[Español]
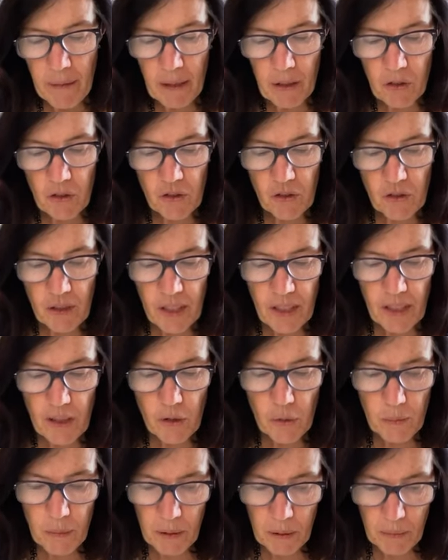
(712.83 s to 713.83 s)
y me
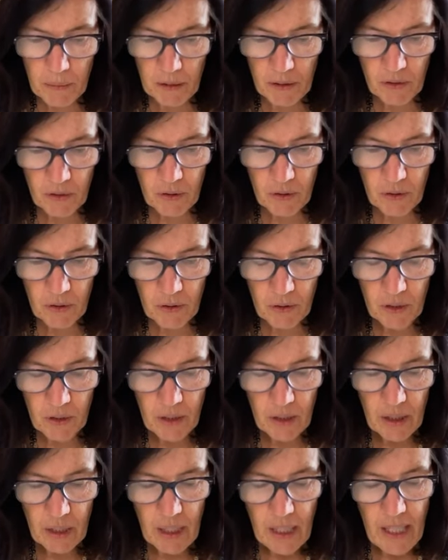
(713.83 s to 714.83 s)
concede su permiso.
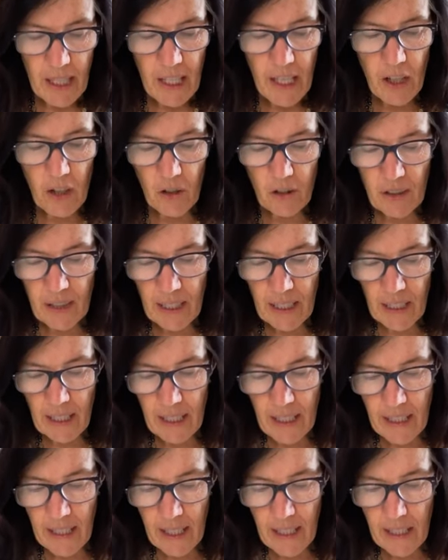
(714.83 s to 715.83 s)
Y con
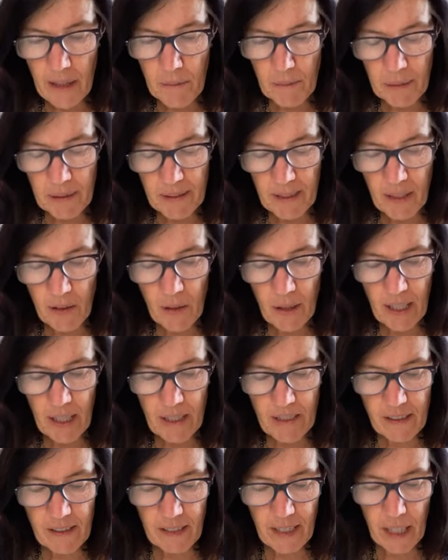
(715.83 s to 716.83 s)
tranquilidad he empezado a
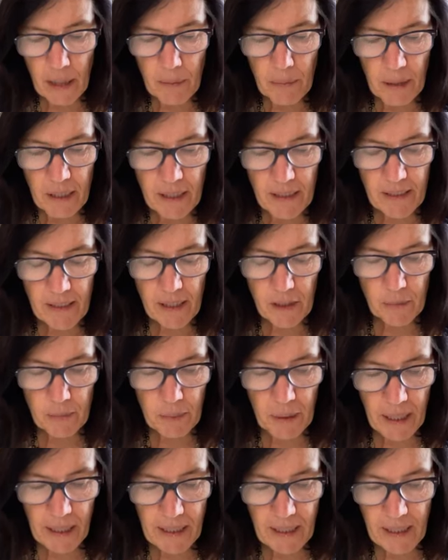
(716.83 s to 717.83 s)
ejercitarme en esas
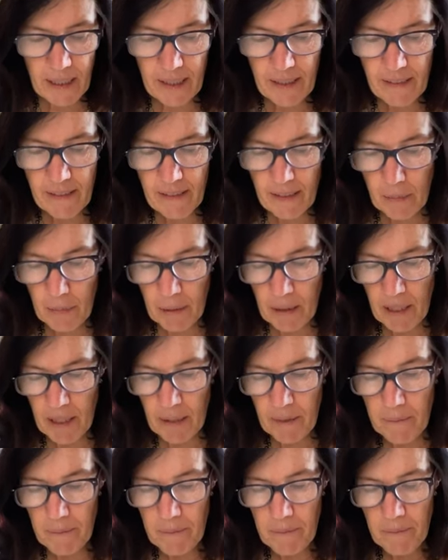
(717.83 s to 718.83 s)
prácticas que
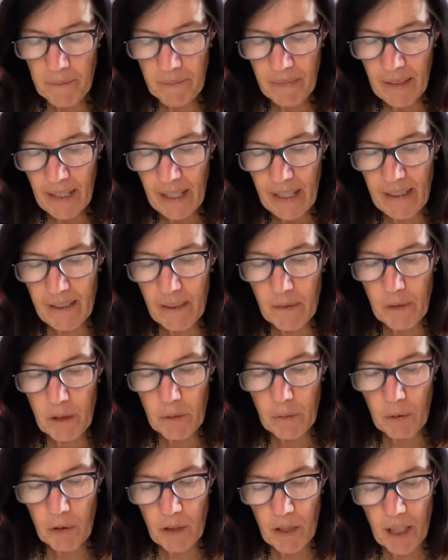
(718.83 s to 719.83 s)
pedí. Ese
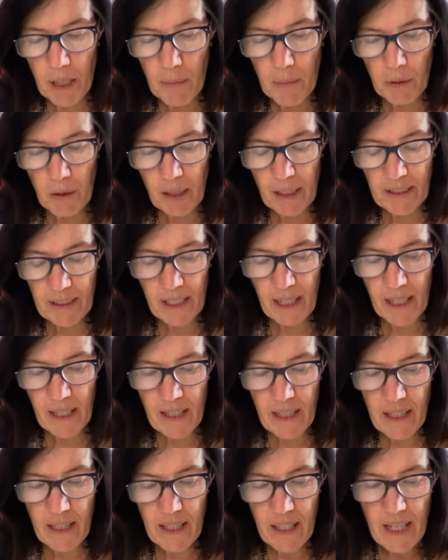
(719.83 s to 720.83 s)
mismo día por la
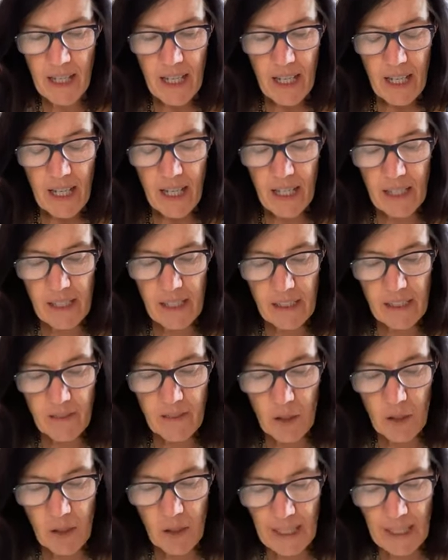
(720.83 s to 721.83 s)
tarde he
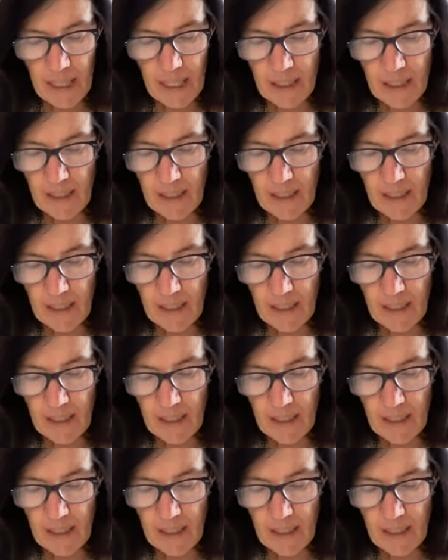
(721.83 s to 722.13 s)
recibido la